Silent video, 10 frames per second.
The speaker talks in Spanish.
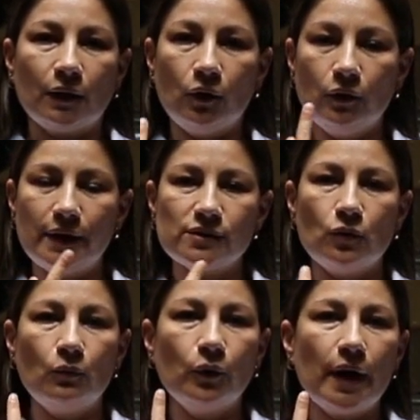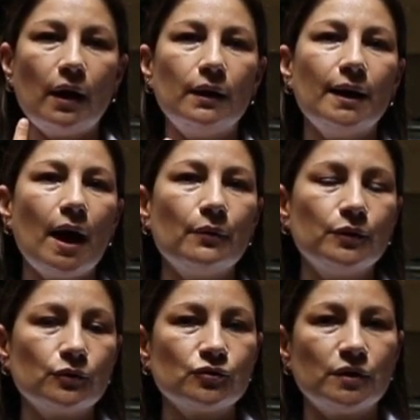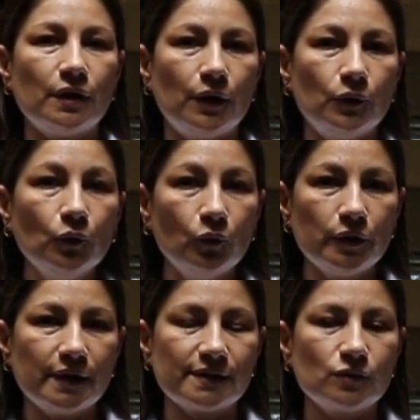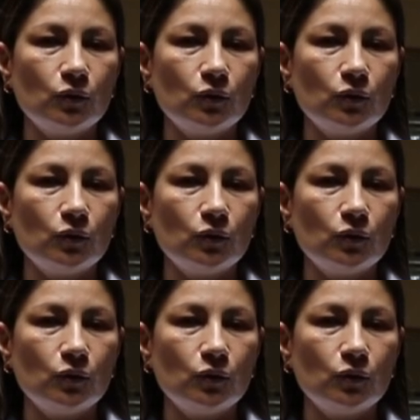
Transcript: coloración morada en labios y en uñas,